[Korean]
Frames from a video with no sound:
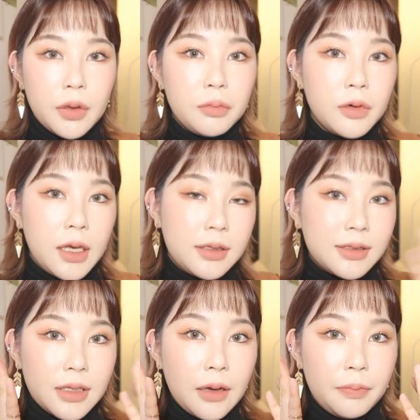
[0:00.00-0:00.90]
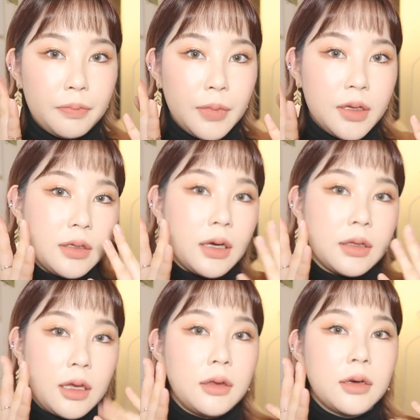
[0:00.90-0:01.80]
피부에 싹
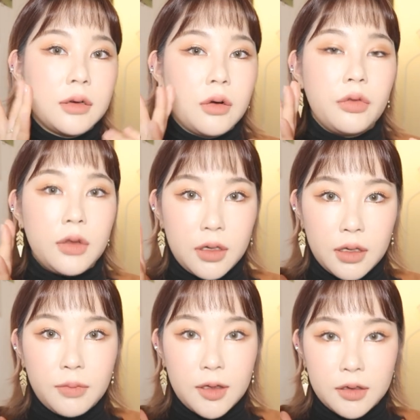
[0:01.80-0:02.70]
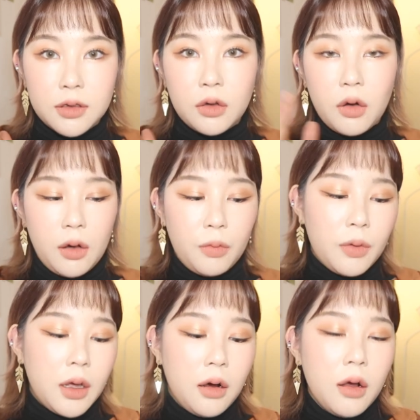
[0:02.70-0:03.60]
밀착되는 그런 느낌이
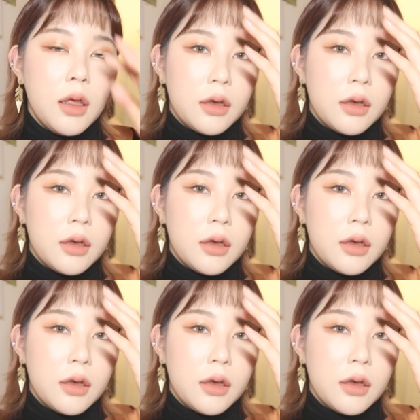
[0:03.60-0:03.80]
들더라고요.